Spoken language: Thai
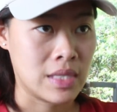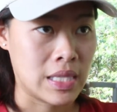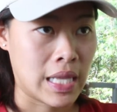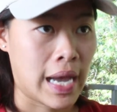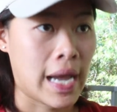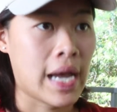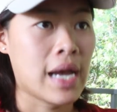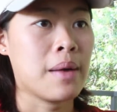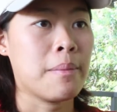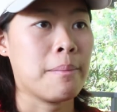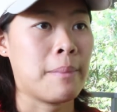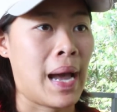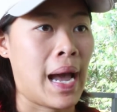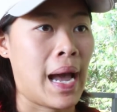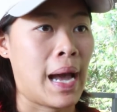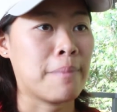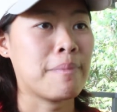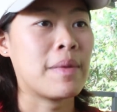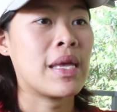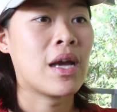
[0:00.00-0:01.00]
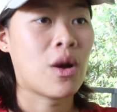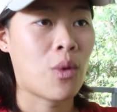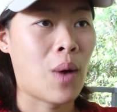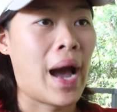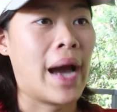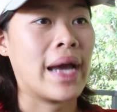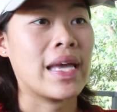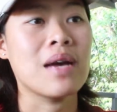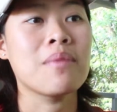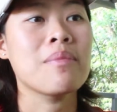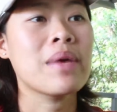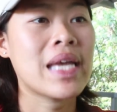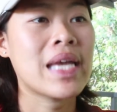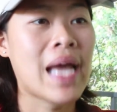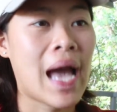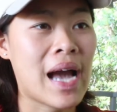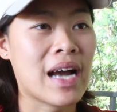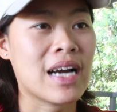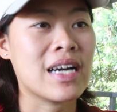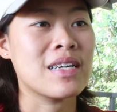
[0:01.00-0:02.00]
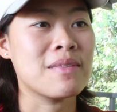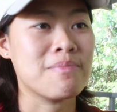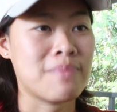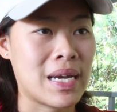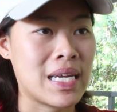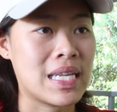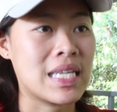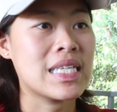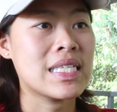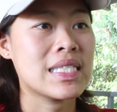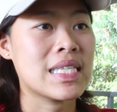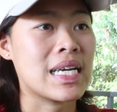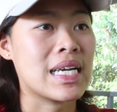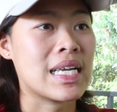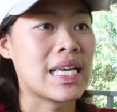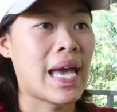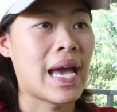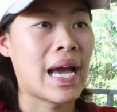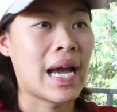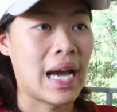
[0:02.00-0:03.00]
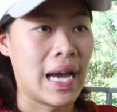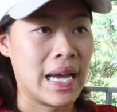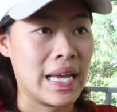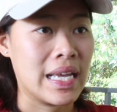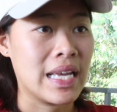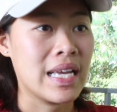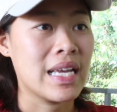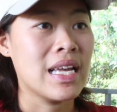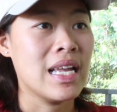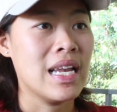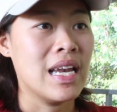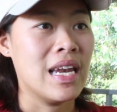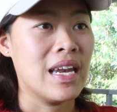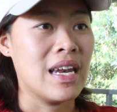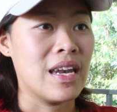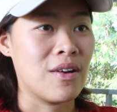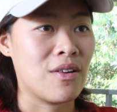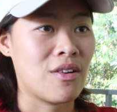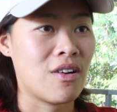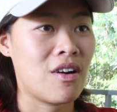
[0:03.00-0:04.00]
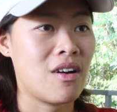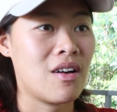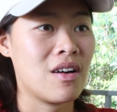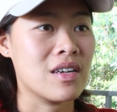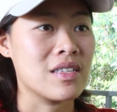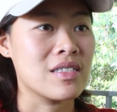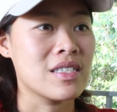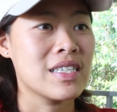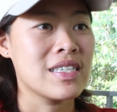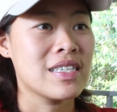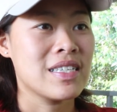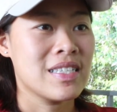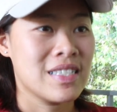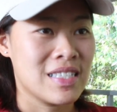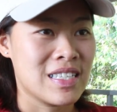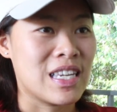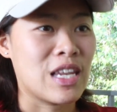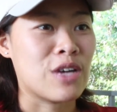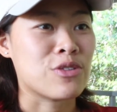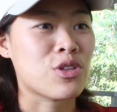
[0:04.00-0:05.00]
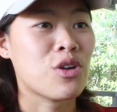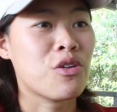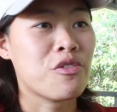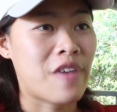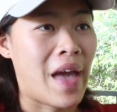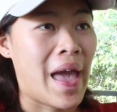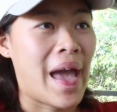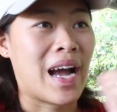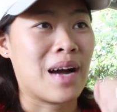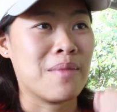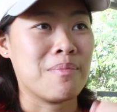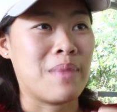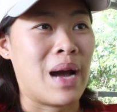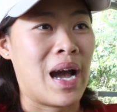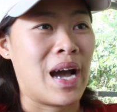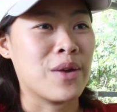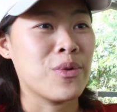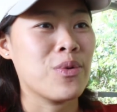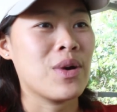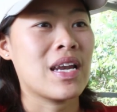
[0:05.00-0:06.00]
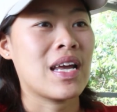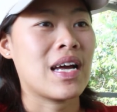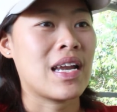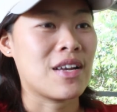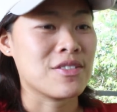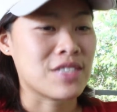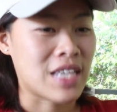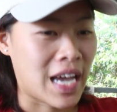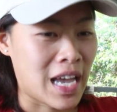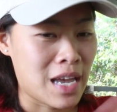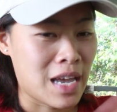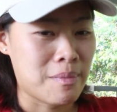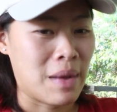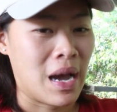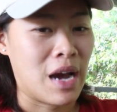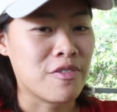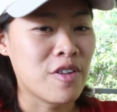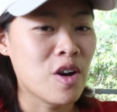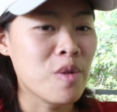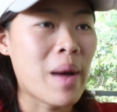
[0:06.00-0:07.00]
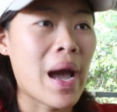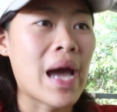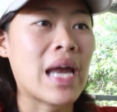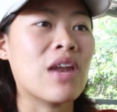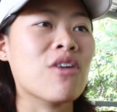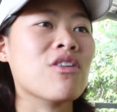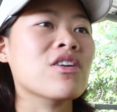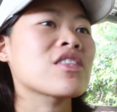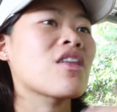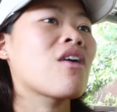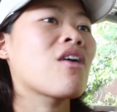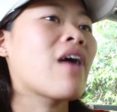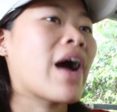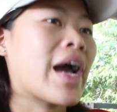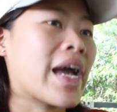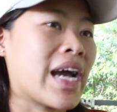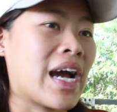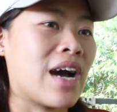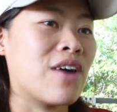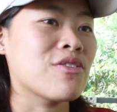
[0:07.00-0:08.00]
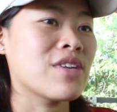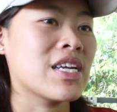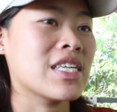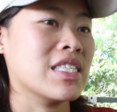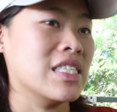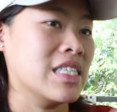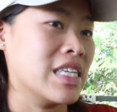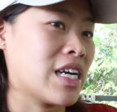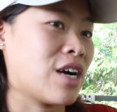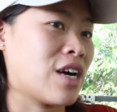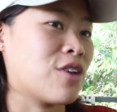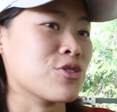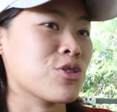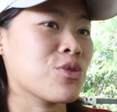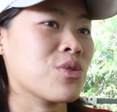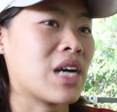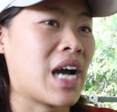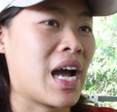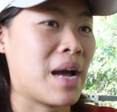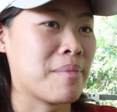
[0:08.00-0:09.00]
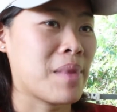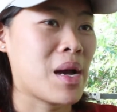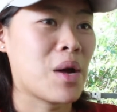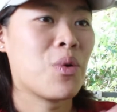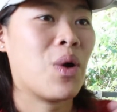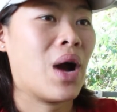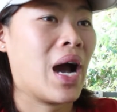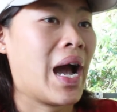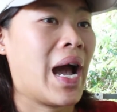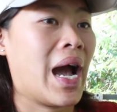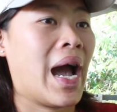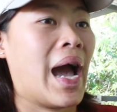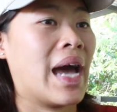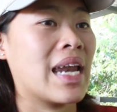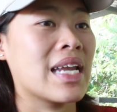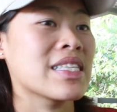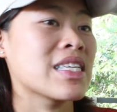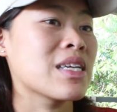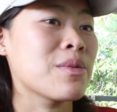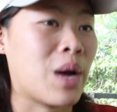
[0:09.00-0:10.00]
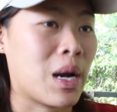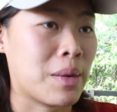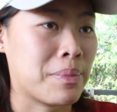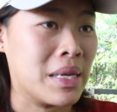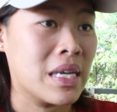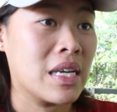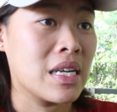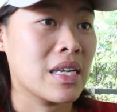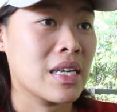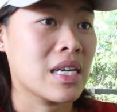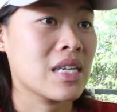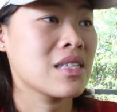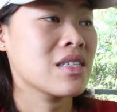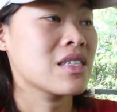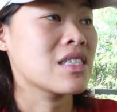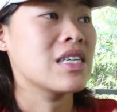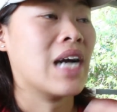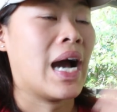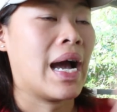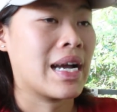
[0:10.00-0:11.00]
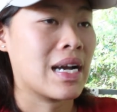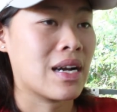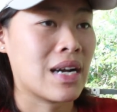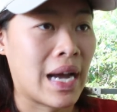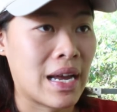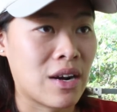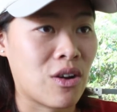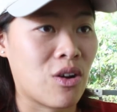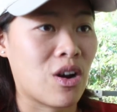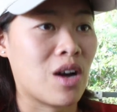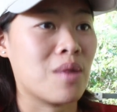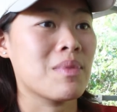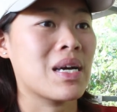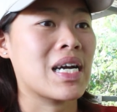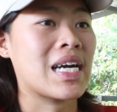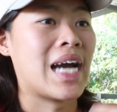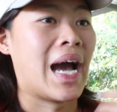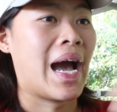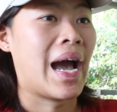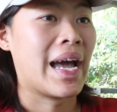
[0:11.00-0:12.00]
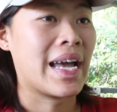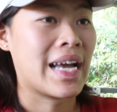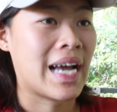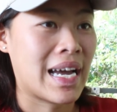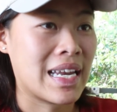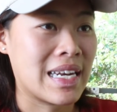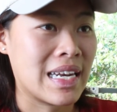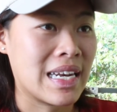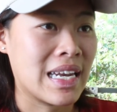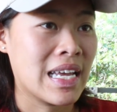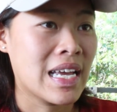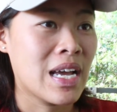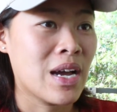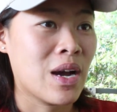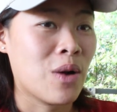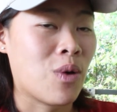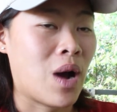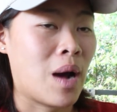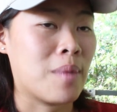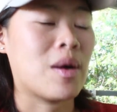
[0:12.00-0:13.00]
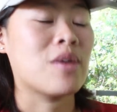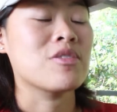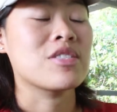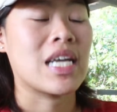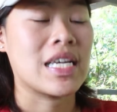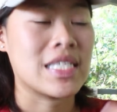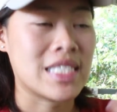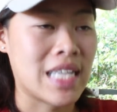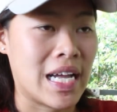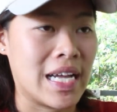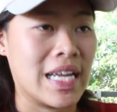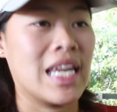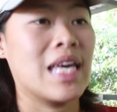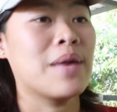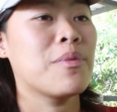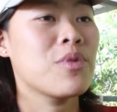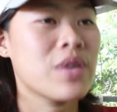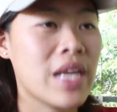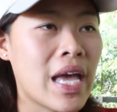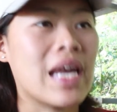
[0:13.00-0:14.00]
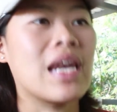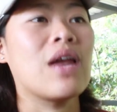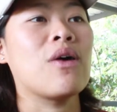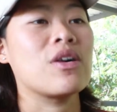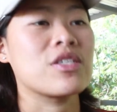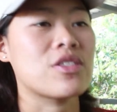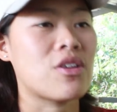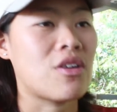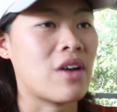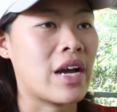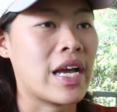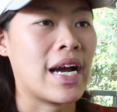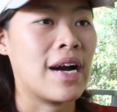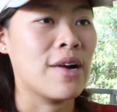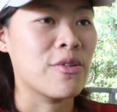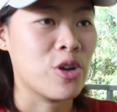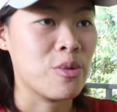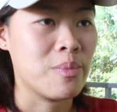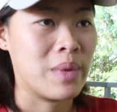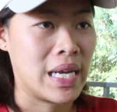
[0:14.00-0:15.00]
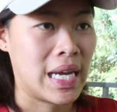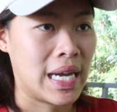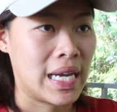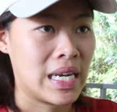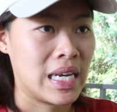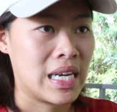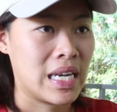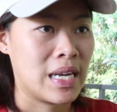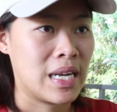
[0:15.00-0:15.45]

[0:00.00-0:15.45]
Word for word: นะหมาปีกว่ายังไม่ยากเกินไปที่จะแก้ไขแล้วก็เราต้องแฟร์กับหมาด้วยถ้าเราจะให้หมาเฝ้าบ้านเราก็ต้องให้เขาในสิ่งที่เขาต้องการมากกว่าอาหารและที่พักพิงนั่นก็คือการออกกำลังกายการความเอาใจใส่อะไรพวกเนี้ยเราก็ต้องให้เขาด้วยเหมือนกัน